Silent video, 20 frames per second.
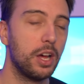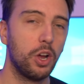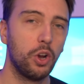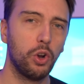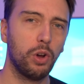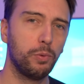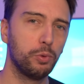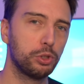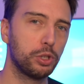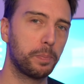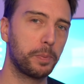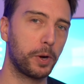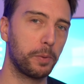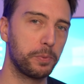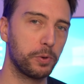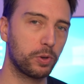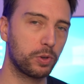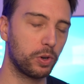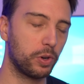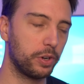l'ho avuto
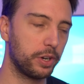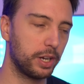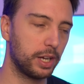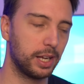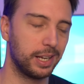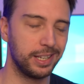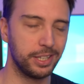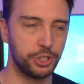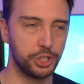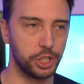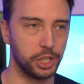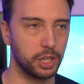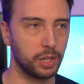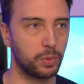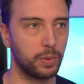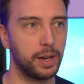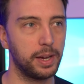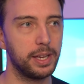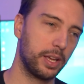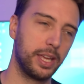proprio con
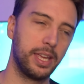l'i5.